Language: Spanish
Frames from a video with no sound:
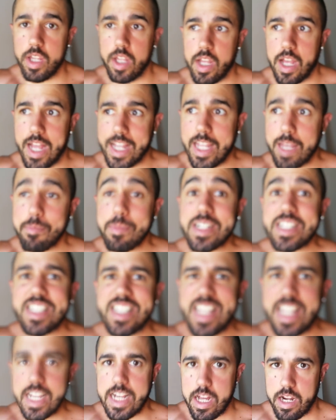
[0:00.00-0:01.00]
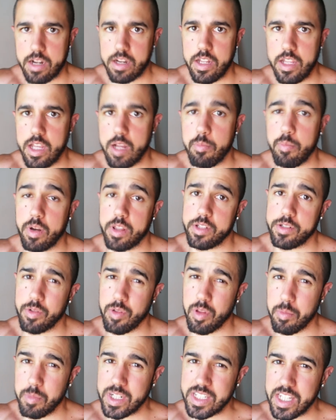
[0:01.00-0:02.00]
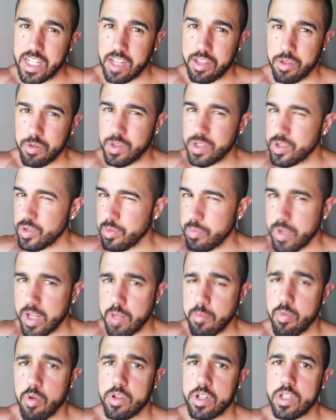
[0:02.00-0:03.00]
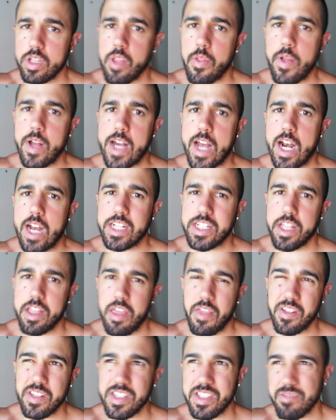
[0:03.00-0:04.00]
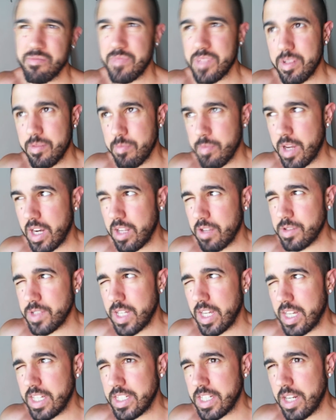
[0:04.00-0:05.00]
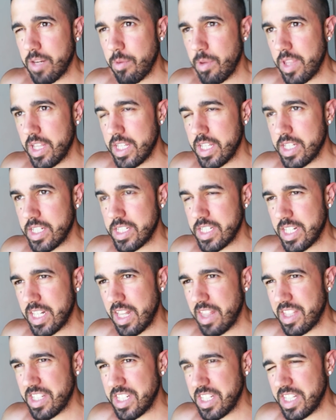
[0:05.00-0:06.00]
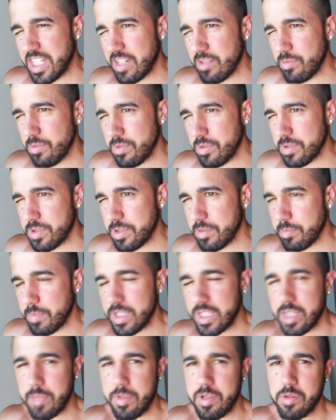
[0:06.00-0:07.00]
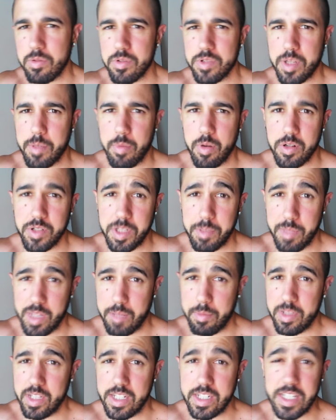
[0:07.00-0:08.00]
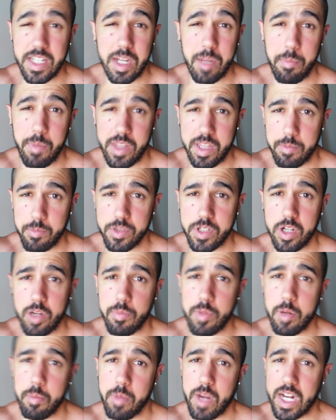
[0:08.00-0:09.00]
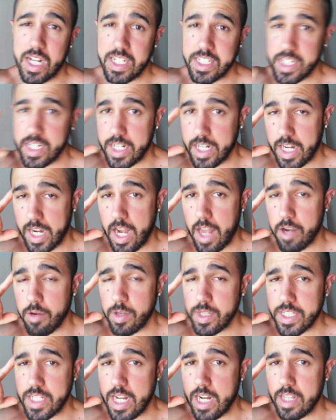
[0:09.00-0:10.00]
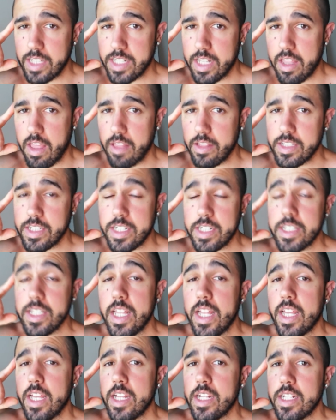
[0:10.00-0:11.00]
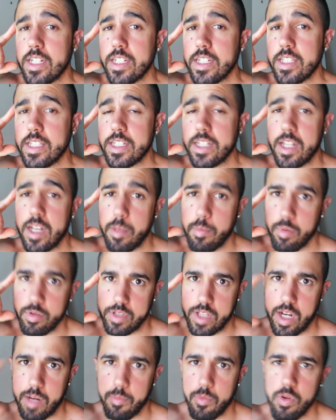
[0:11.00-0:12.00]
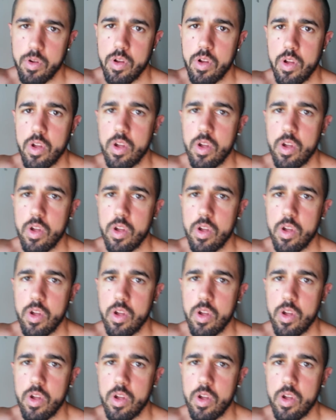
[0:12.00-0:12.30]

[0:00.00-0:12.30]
eh, hay que masticar y el proceso de masticación es súper importante de cara a la saciedad. Para que os hagáis una idea, se necesitan unos 20 minutos aproximadamente desde que empezamos a comer para que se genere una señal de saciedad desde, el hipotálamo.